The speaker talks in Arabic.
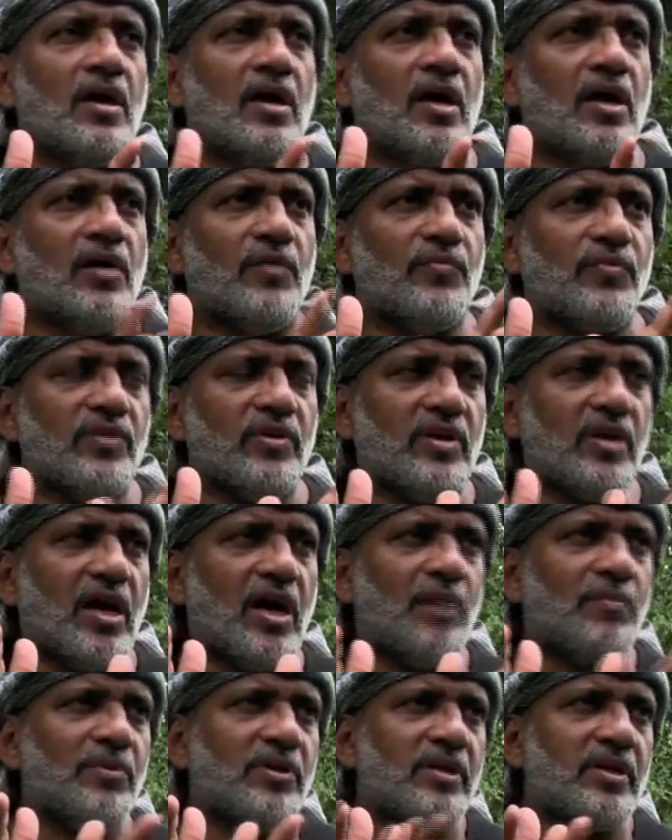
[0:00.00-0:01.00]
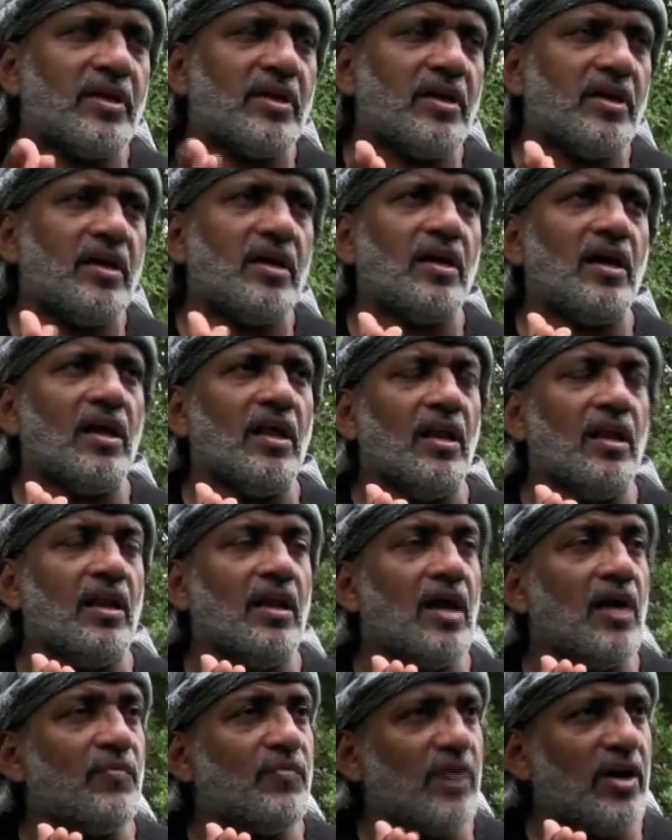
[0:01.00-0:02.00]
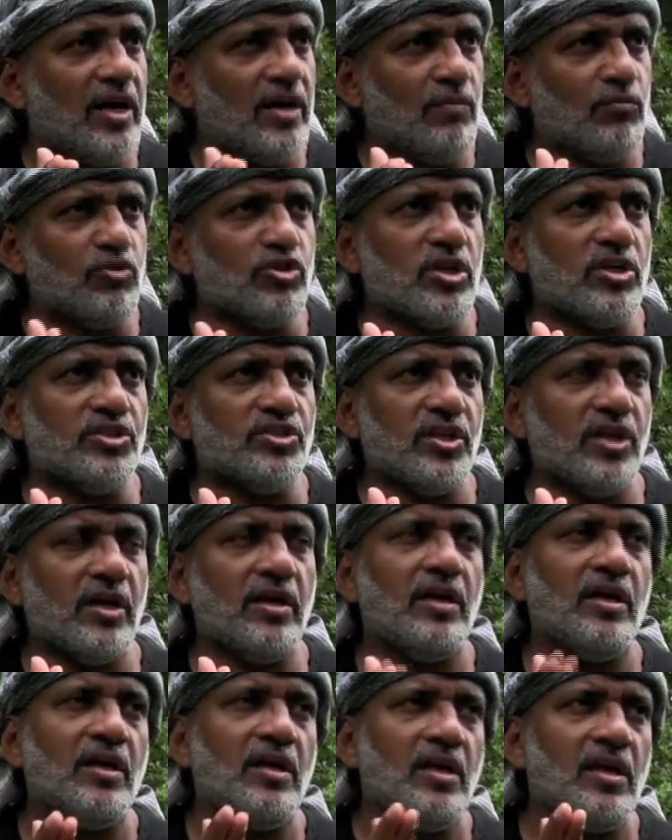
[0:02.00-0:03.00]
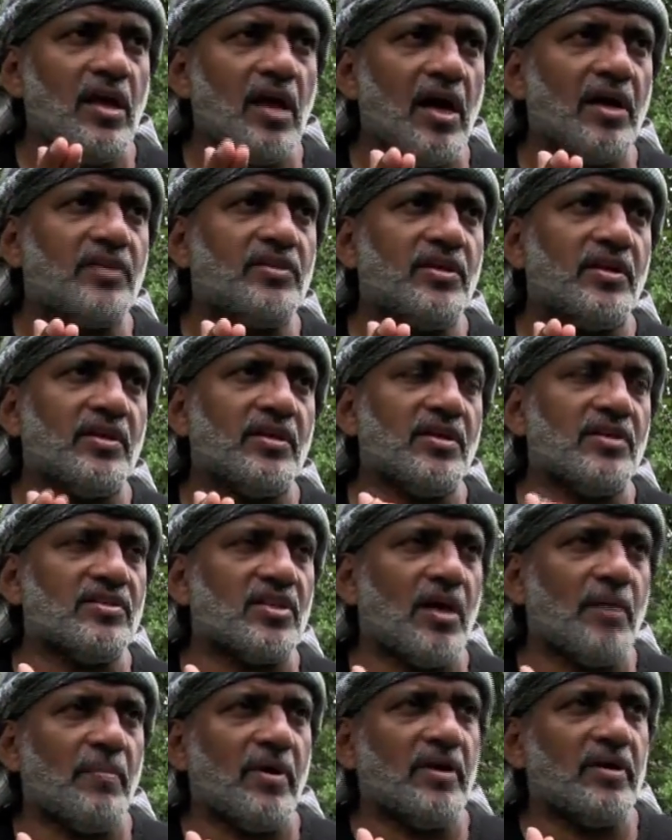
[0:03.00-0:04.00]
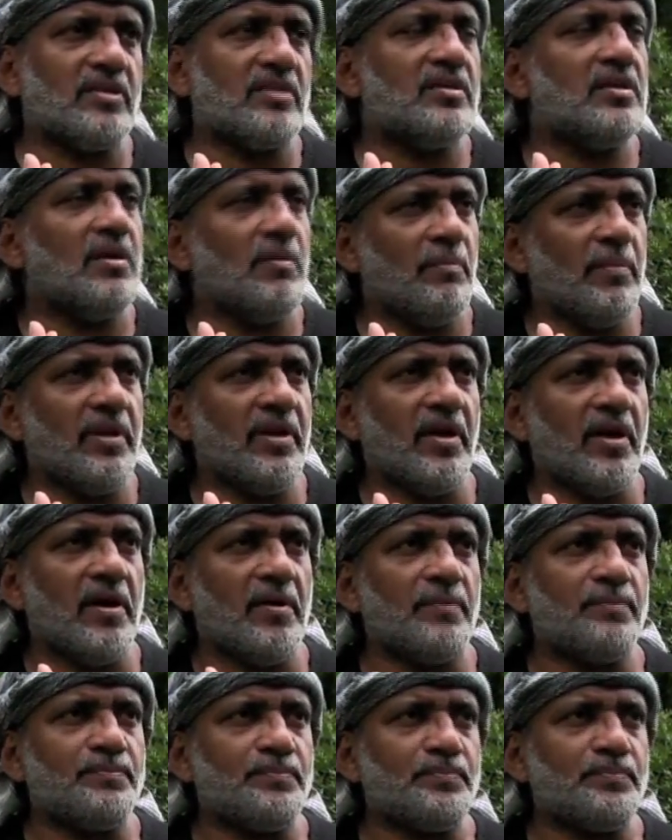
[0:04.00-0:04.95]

آه، في أمريكا الأفاعي المجلجلة أكثر إصابات منها